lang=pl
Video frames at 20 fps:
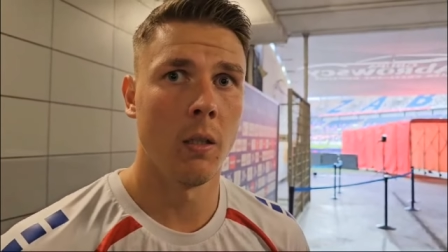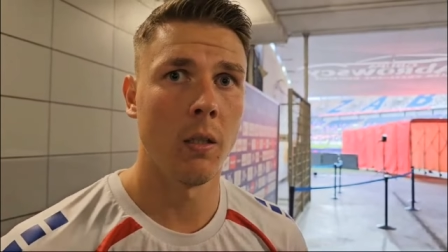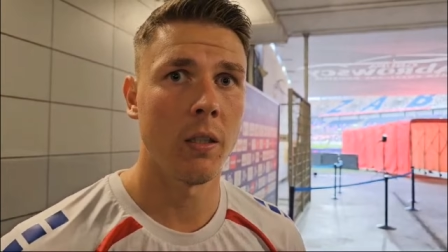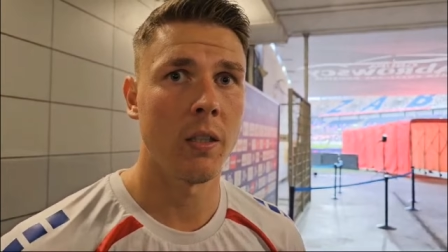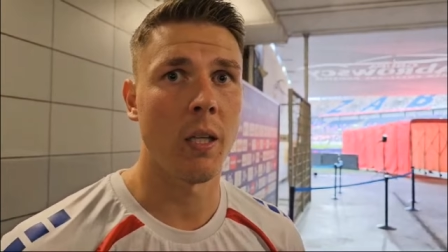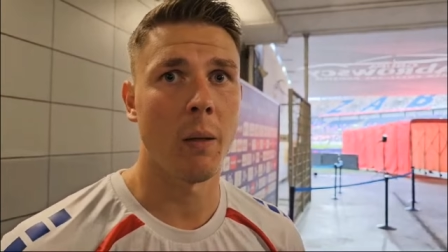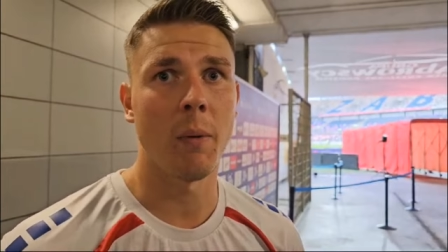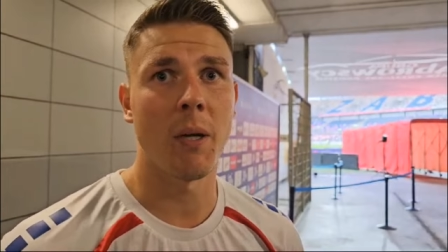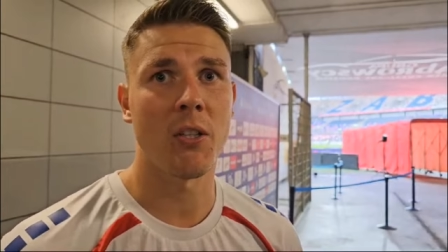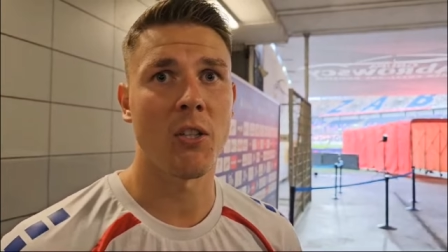
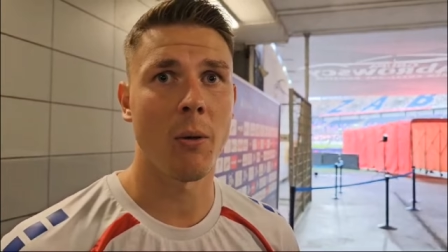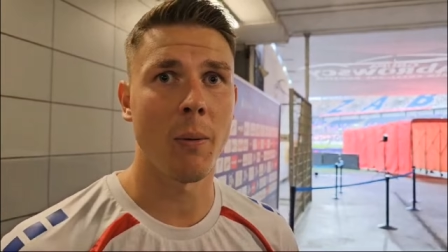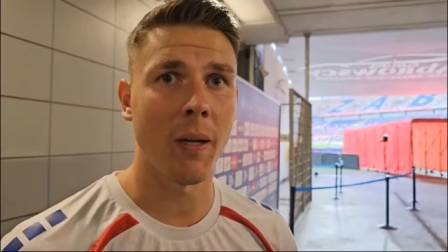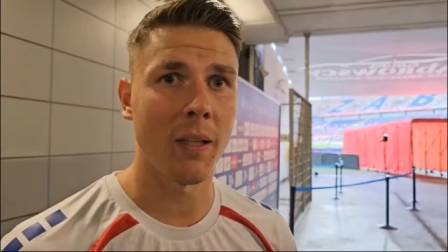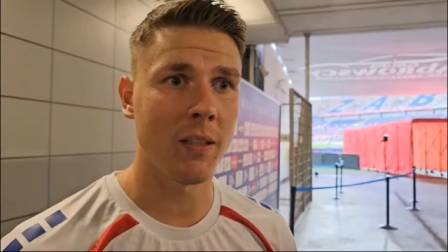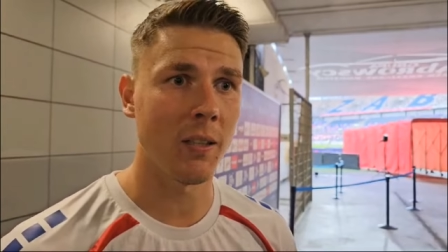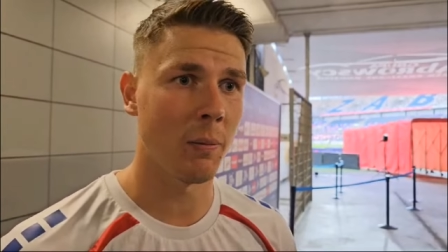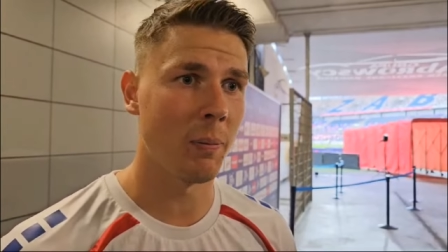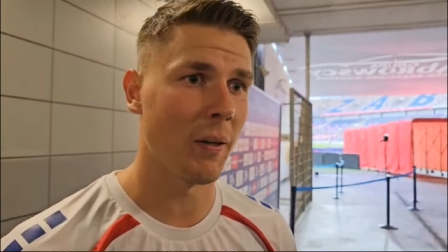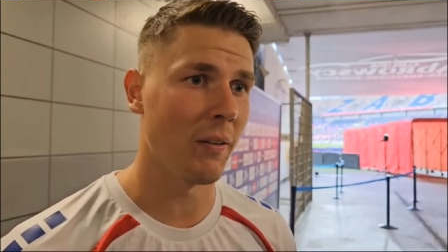No i te mecze
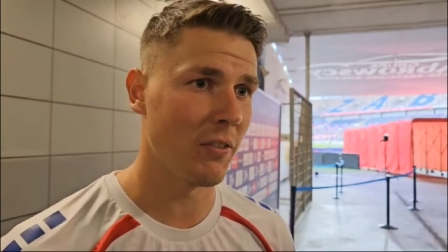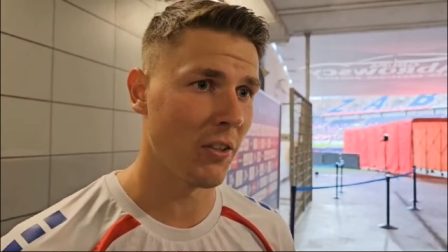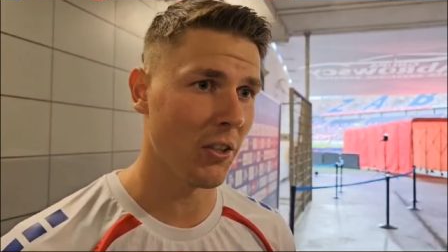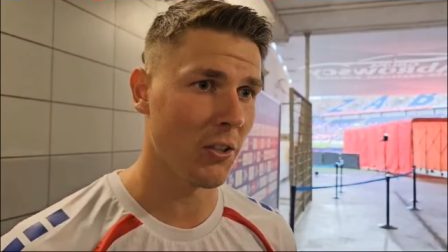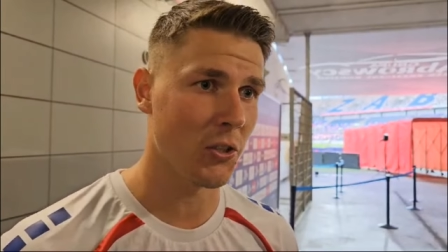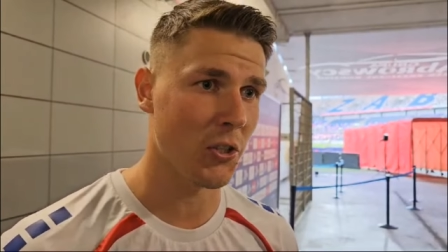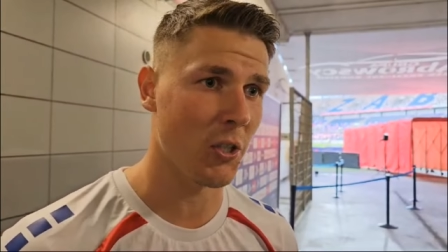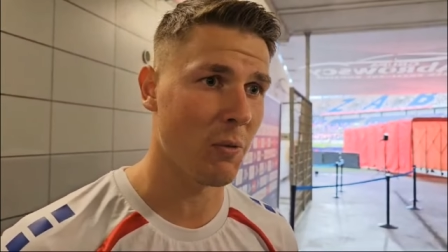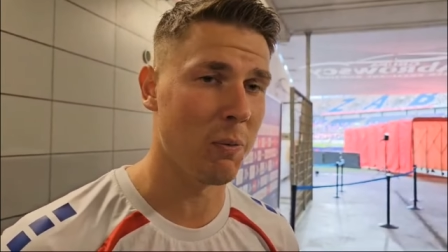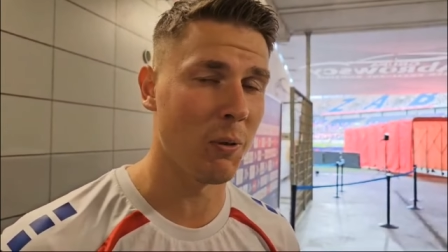będą
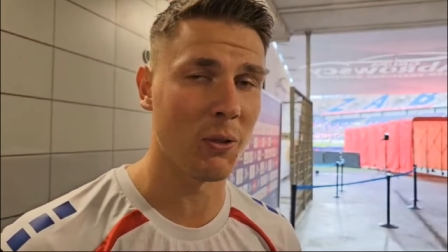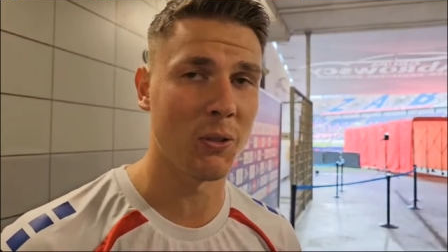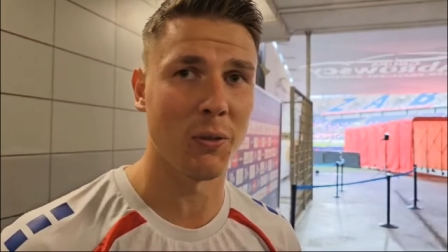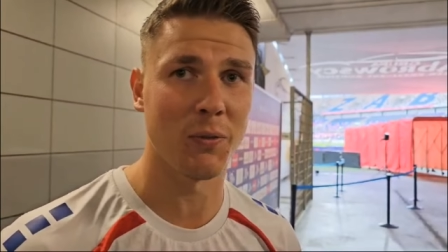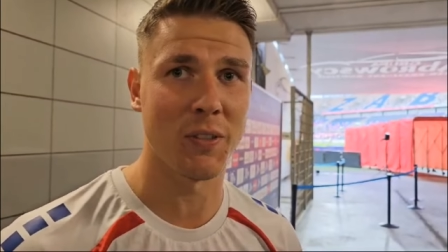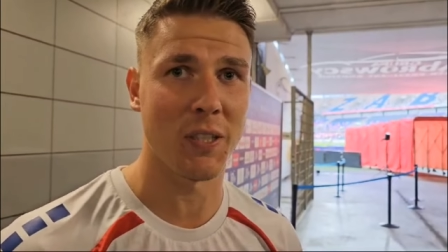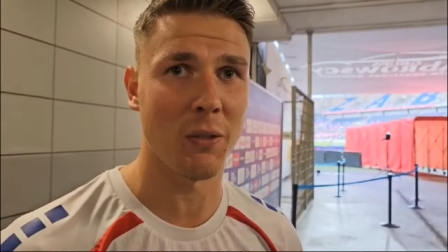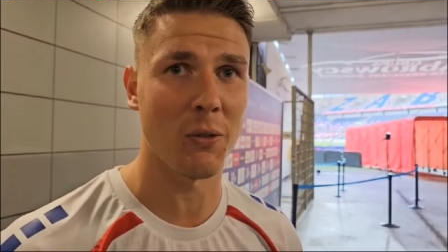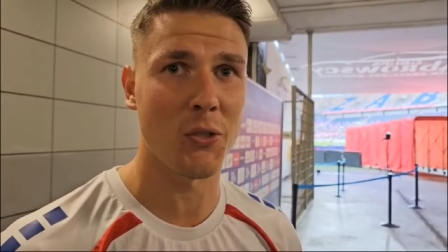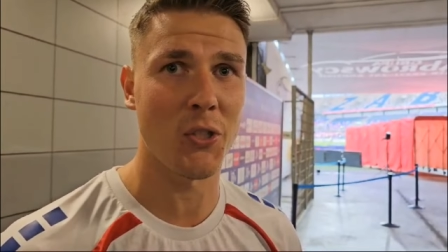pewnie o 6
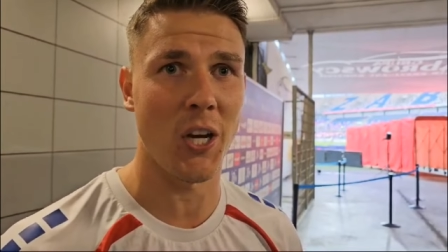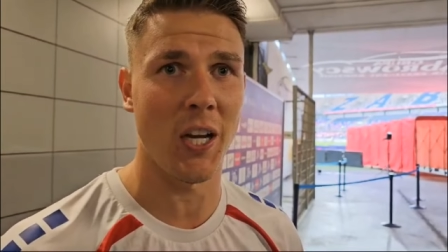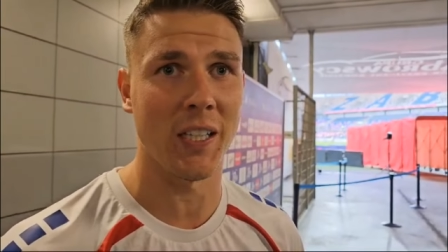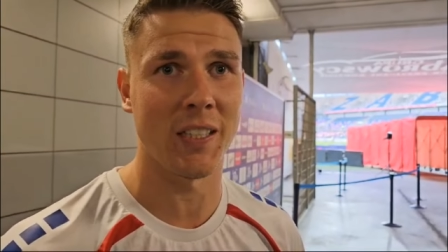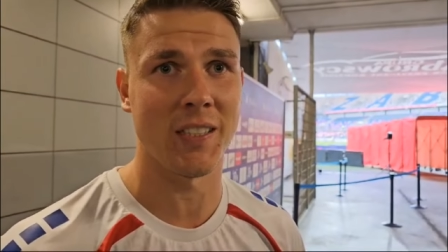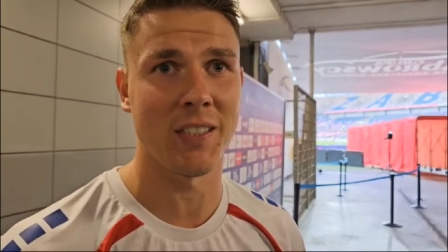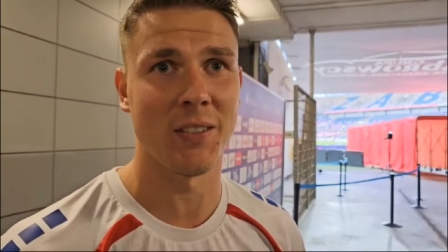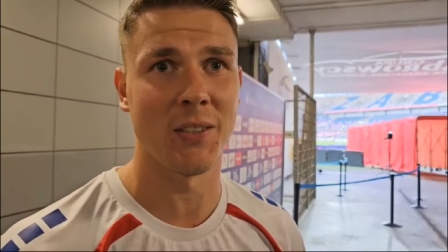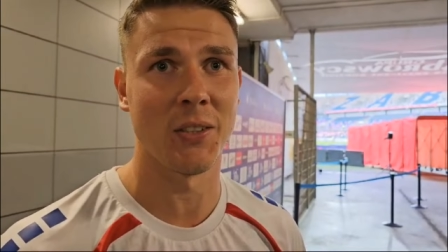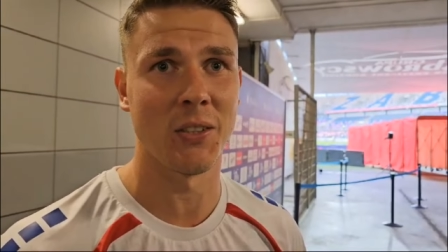punktów cały
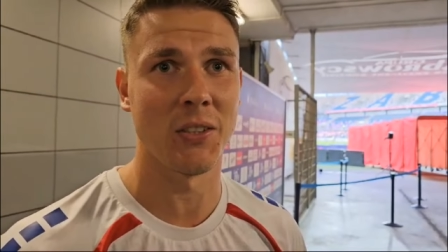czas.